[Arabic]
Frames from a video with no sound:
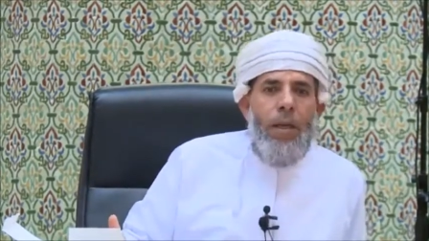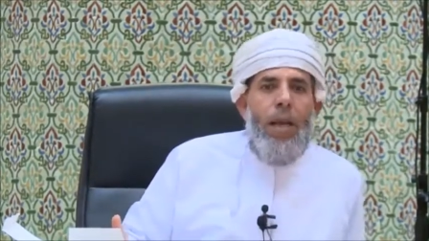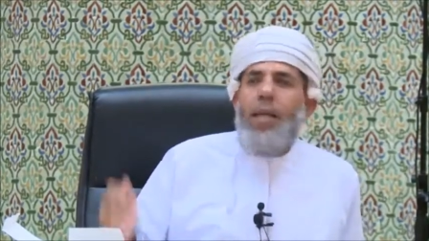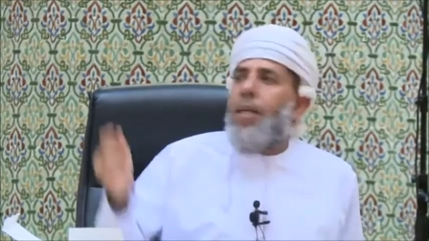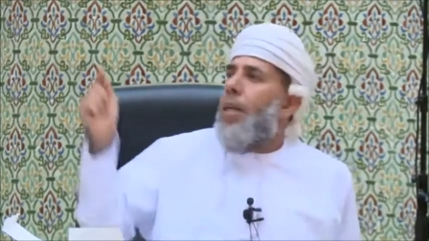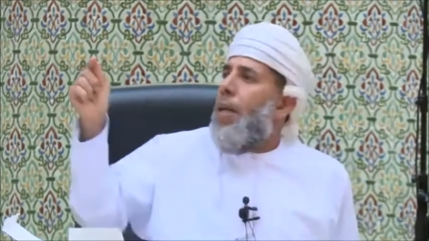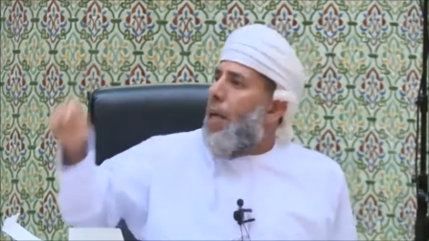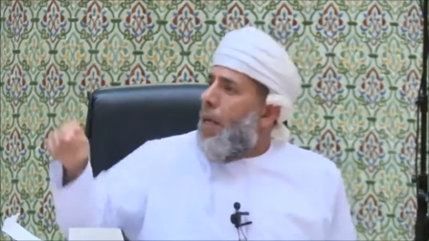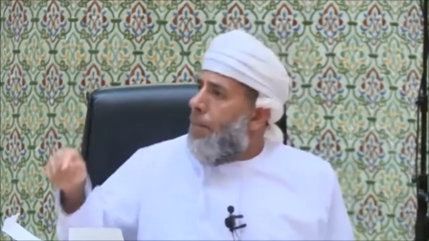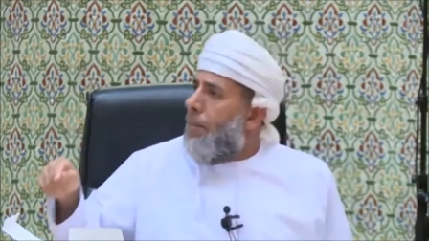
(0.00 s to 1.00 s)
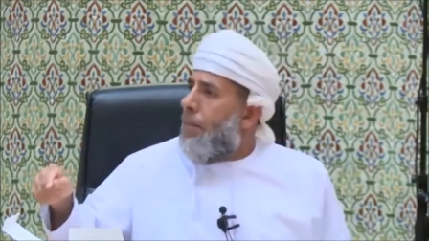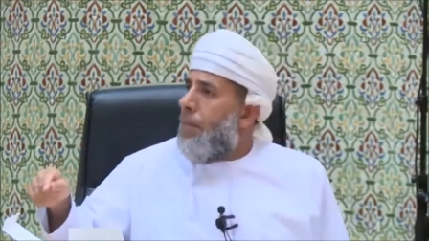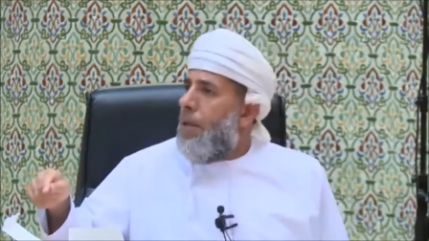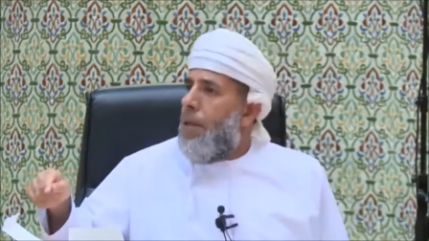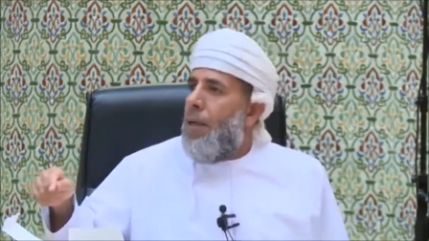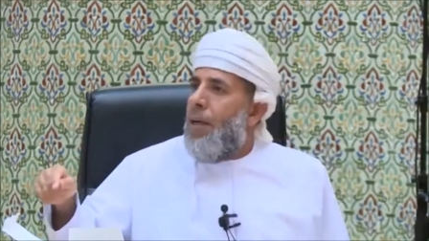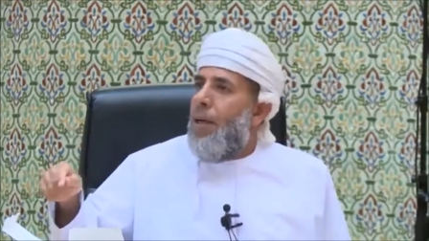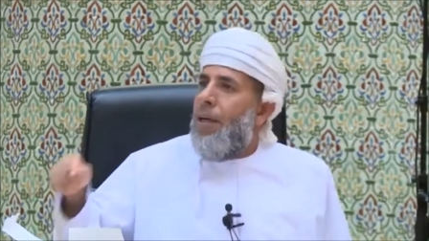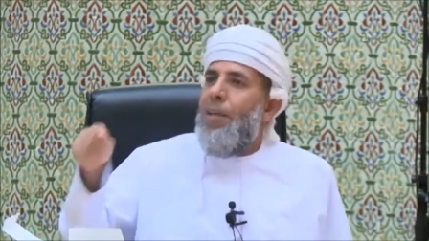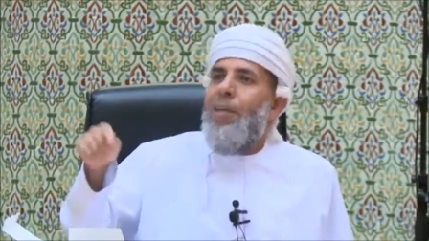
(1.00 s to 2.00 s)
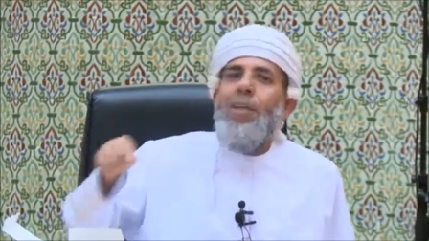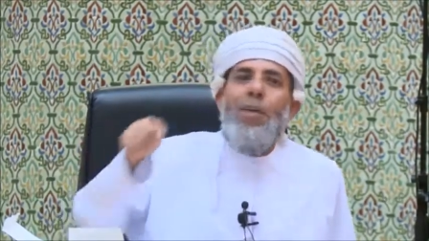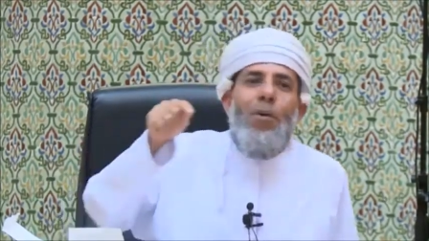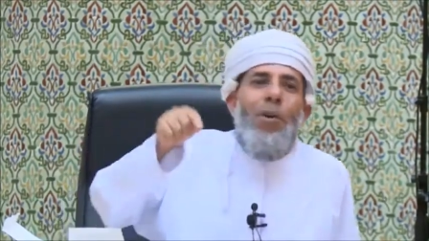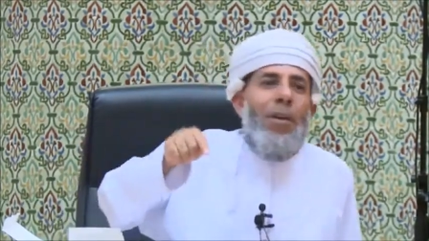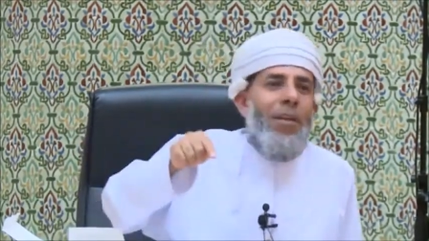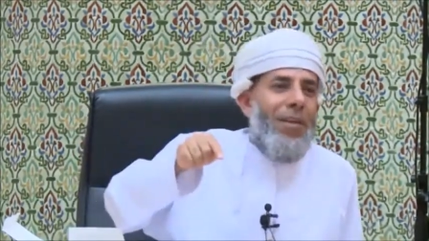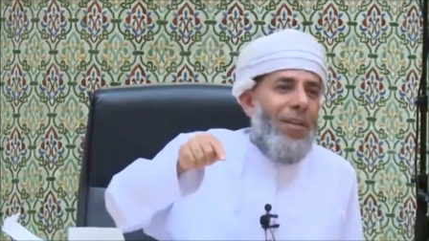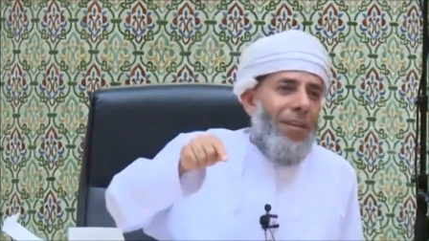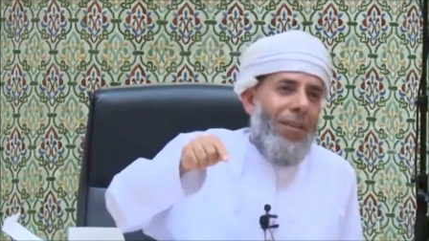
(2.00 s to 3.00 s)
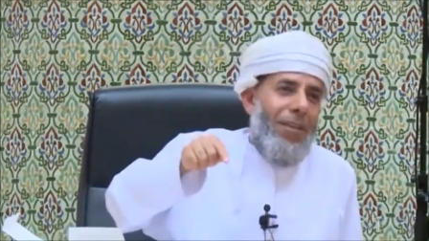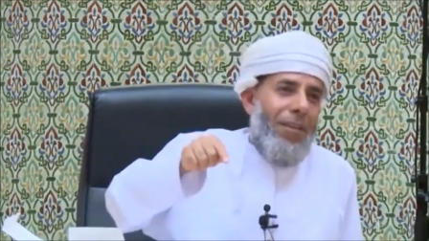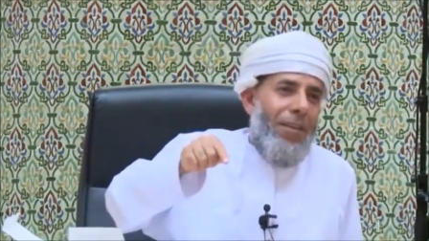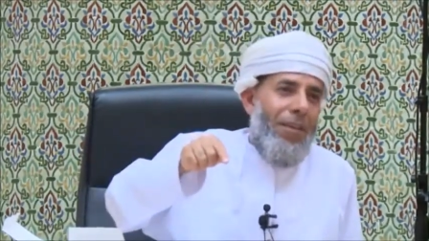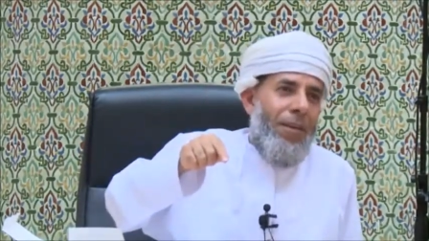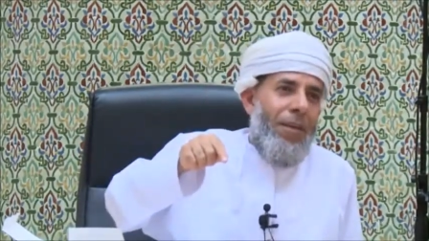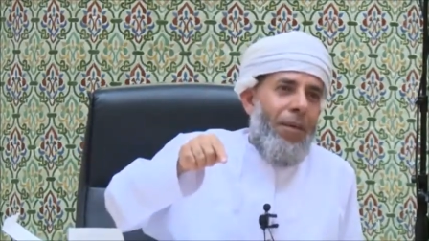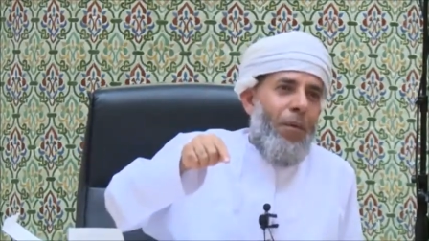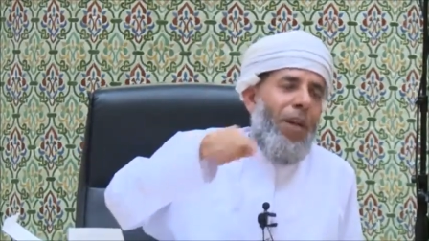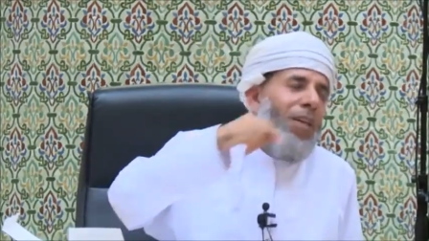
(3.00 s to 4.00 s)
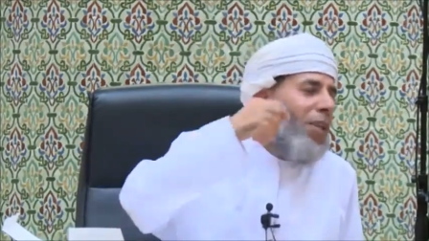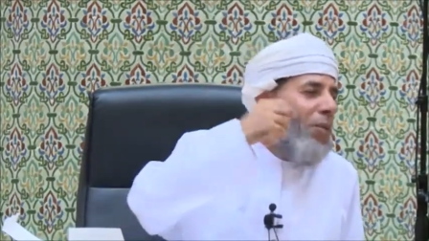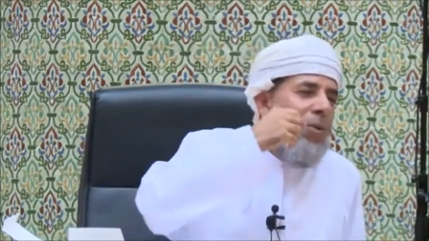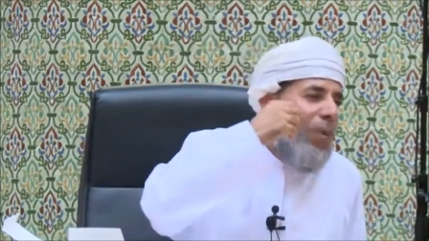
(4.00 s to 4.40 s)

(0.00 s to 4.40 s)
لكن العيب انه يقول والله صدقوني